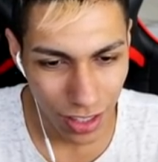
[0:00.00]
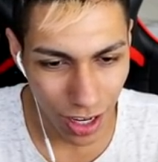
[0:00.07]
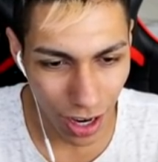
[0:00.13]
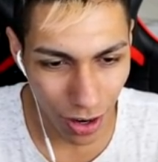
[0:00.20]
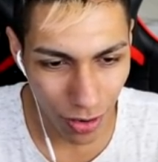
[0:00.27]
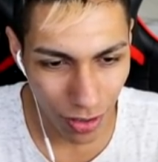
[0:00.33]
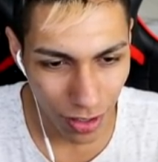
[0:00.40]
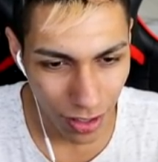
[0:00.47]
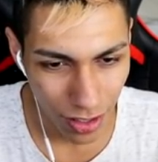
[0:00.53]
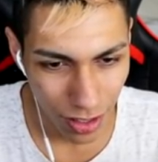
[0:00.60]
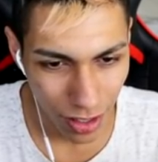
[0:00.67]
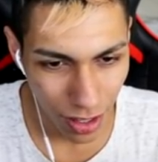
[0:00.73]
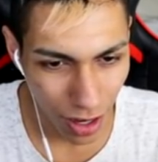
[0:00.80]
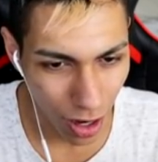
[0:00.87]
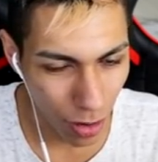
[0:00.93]
Tchau.
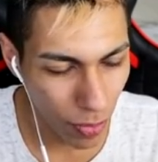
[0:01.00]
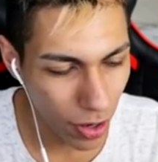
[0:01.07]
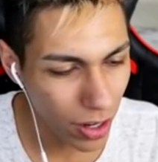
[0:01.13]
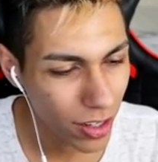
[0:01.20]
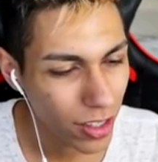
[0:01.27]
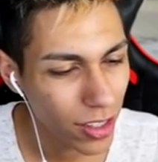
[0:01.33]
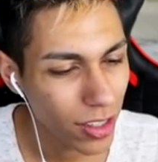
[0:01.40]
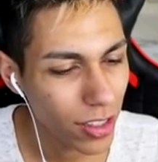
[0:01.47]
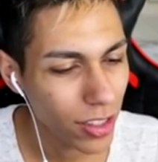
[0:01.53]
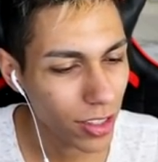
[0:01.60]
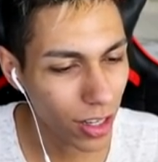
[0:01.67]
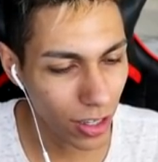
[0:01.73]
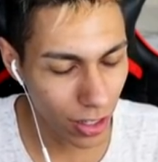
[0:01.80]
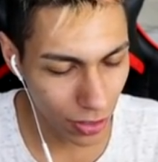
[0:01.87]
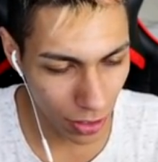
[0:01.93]
Calma.
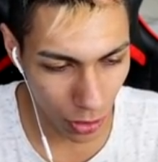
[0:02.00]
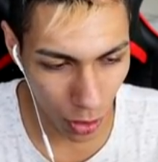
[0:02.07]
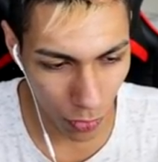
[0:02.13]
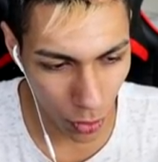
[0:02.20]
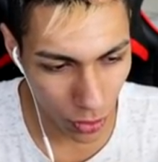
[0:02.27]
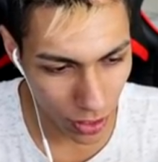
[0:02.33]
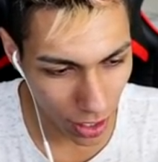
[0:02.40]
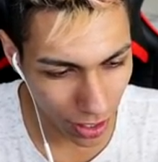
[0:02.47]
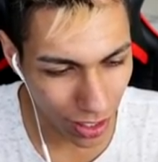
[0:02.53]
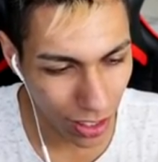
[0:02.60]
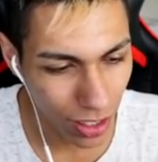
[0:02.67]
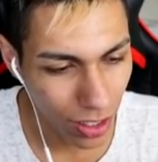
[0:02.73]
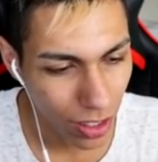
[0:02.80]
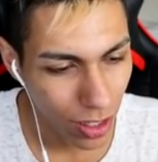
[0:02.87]
Já, já sei o que eu vou usar aqui.